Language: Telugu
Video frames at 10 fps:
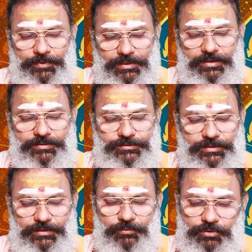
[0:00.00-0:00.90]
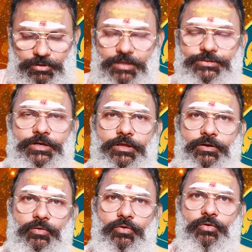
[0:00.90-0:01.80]
మకర రాశి అంటే ఉత్తరాషాఢ
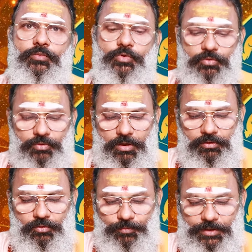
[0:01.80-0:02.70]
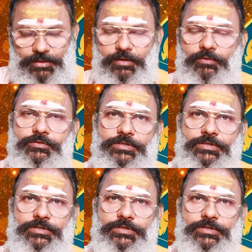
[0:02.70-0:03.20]
రెండు మూడు నాలుగు పాదాలు